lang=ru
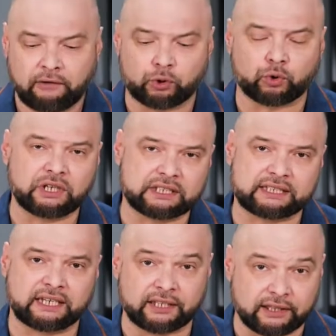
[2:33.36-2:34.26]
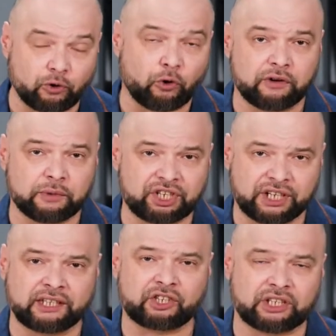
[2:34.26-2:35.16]
Вот у них цены на новые
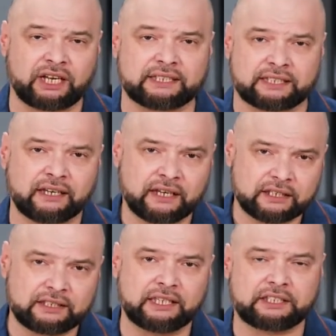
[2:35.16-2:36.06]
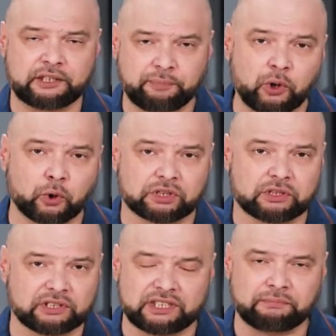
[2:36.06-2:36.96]
машины начинаются 10 плюс, то есть не,